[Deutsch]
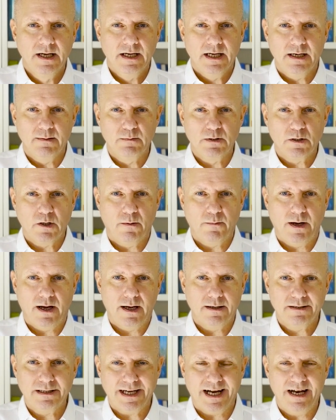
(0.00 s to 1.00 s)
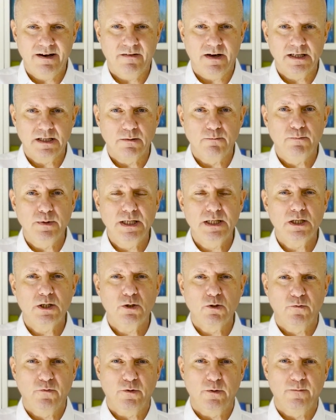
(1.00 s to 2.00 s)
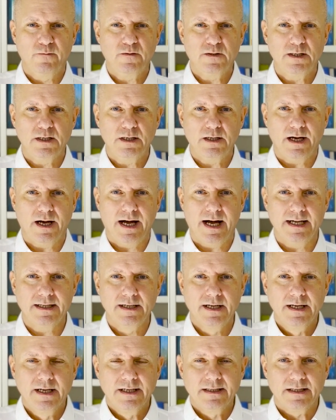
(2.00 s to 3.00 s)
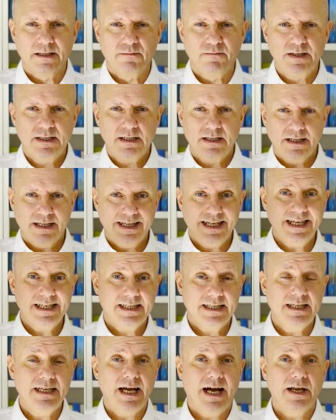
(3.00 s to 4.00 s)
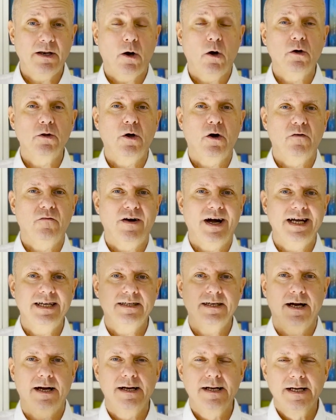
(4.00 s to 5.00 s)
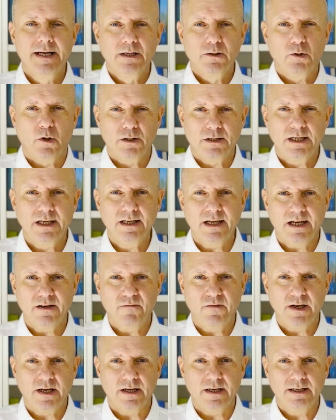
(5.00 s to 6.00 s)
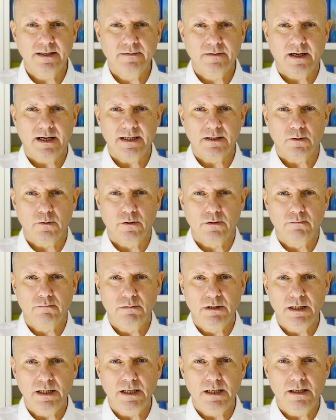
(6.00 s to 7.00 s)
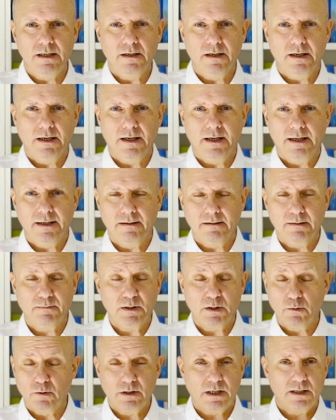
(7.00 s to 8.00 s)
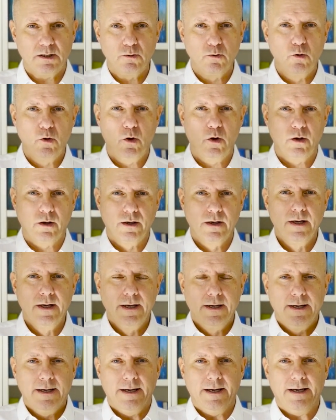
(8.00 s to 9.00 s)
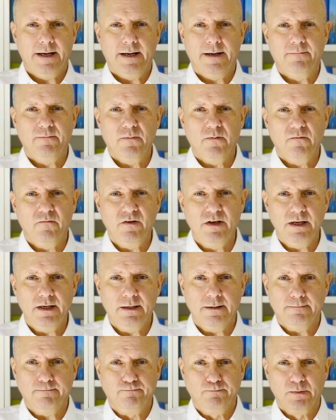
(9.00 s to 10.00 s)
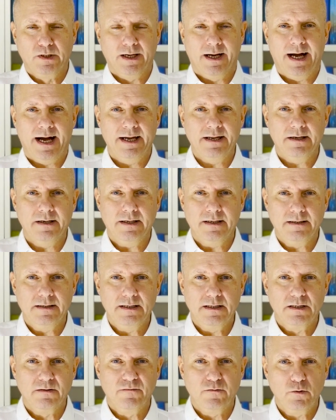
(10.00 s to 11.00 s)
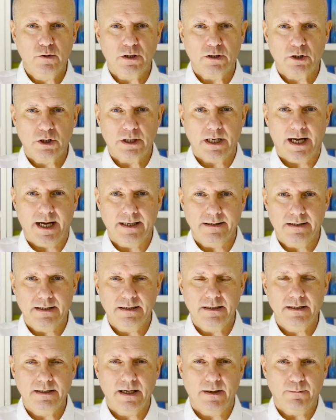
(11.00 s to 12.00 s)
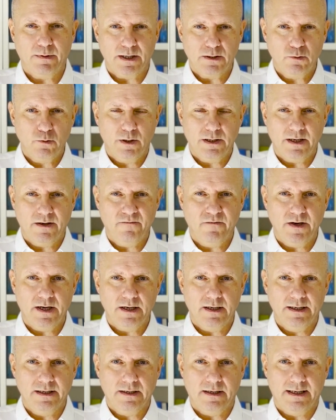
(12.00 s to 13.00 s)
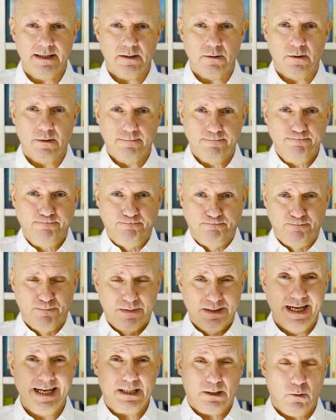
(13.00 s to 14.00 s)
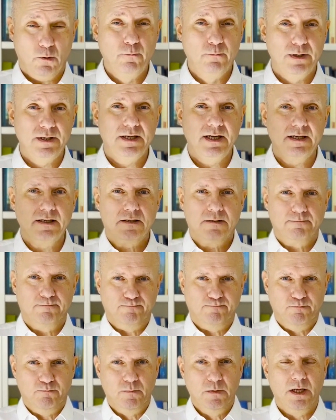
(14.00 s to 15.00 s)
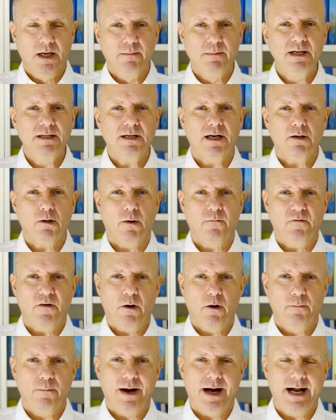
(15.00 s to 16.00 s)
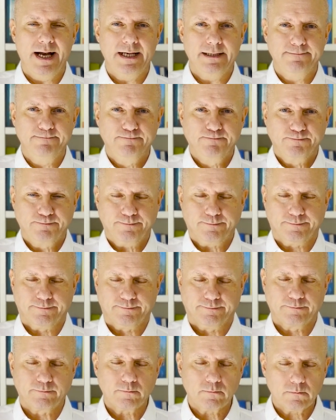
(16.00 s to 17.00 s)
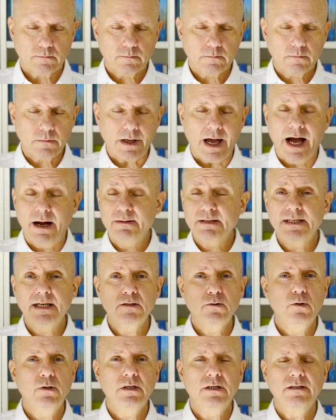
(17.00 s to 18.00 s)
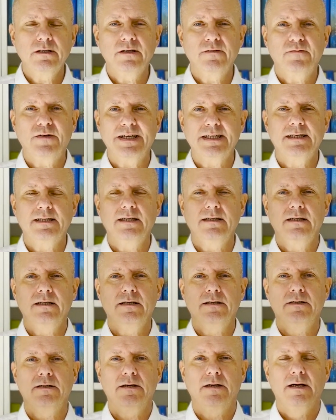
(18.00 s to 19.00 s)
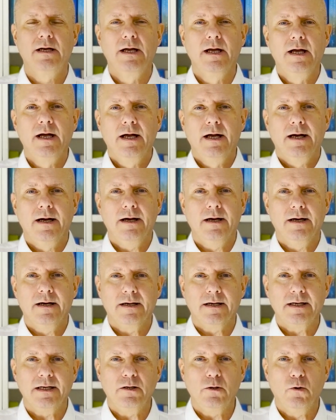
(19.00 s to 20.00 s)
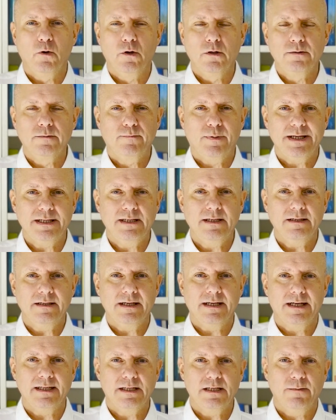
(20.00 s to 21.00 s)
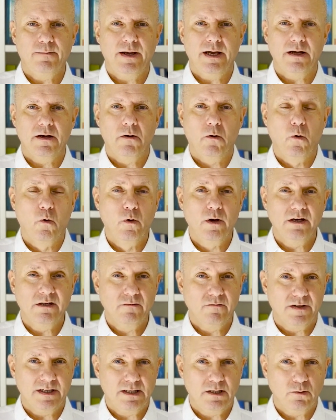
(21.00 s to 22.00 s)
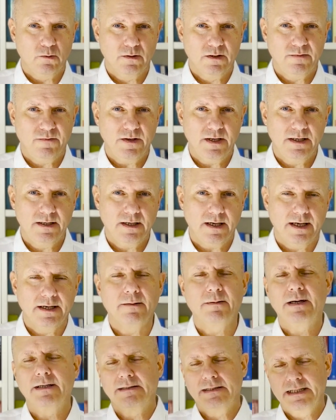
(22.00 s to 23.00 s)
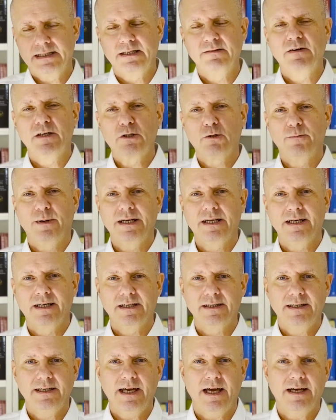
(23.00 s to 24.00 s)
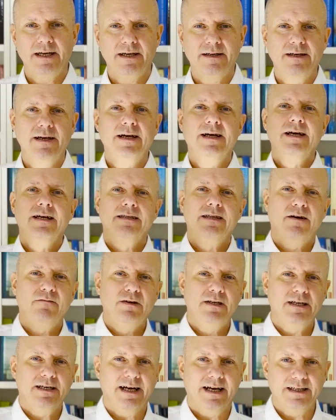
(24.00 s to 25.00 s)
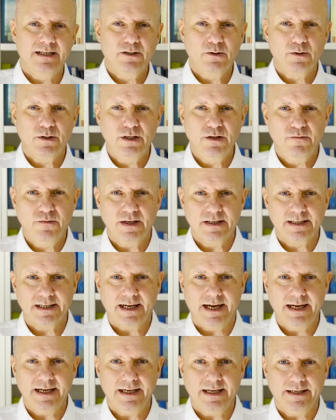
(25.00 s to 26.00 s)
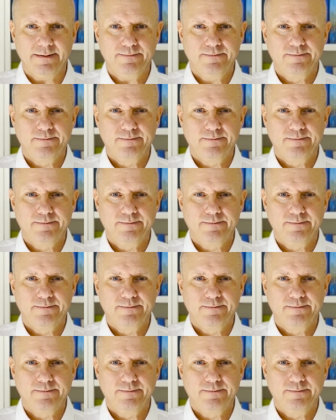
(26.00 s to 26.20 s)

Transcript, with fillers: im Sommer teilweise bis zu 50 Grad. Das wird sich in den nächsten Jahren auch noch weiter dorthin entwickeln. Also die äh, gibt es eine Untersuchung, ähm, wie gerade in diesen Wüstenstaaten sich die Temperaturen entwickeln. Also das unbedingt im Hinterkopf auch behalten. Aber es ist natürlich eine faszinierende äh, Region, passiert eine ganze Menge, hohe Innovationsfähigkeit. Aber jetzt sind wir schon bei den Kriterien, da will ich gar nicht zu tief jetzt reingehen.